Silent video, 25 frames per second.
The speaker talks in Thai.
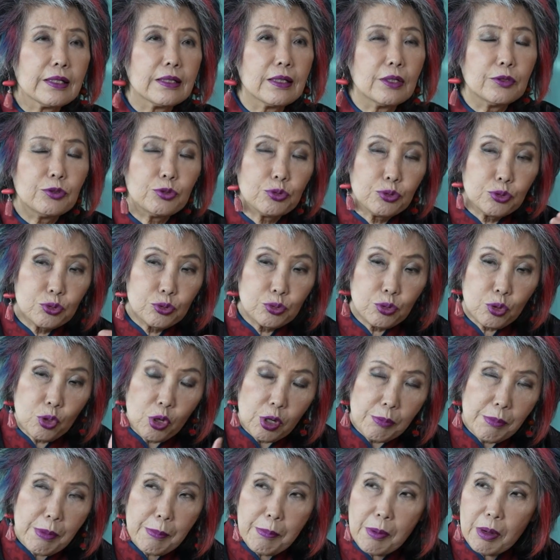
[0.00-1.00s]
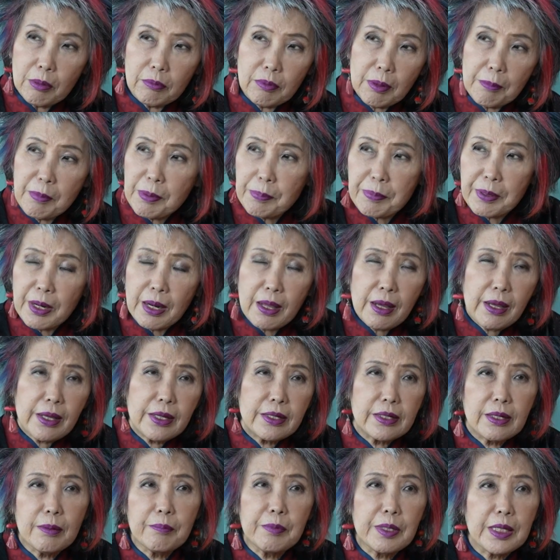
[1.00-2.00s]
แล้วอยู่ๆคนมาบอกว่าไม่เป็นไร
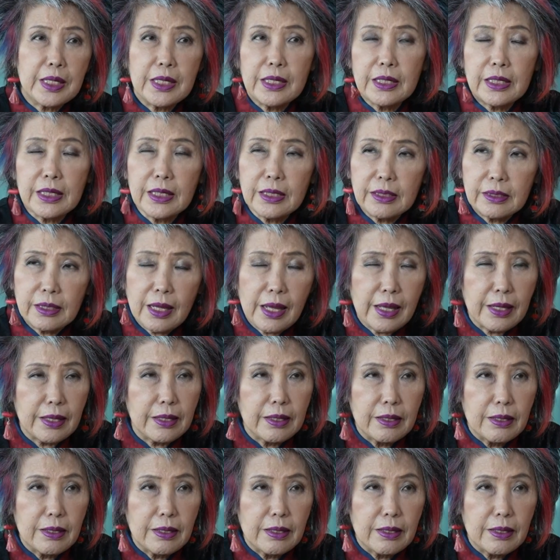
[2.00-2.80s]
ทำอย่างนี้อย่างนี้ก็ได้